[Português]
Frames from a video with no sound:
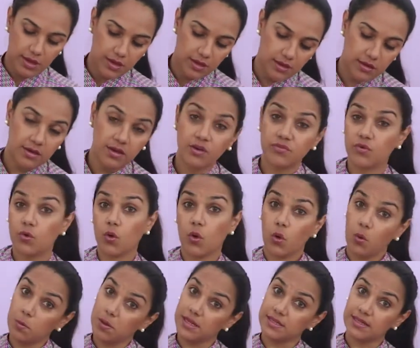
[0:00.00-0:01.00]
e eu vou
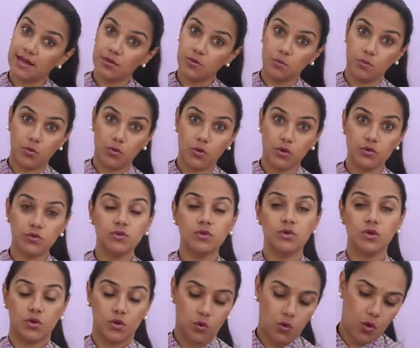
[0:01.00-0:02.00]
completar o bolo
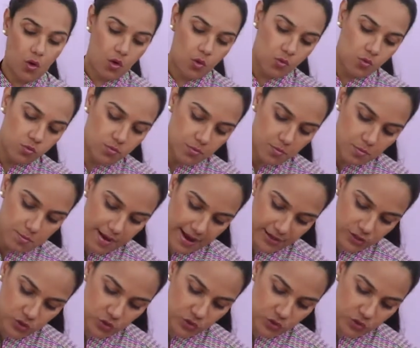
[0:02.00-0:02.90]
com mais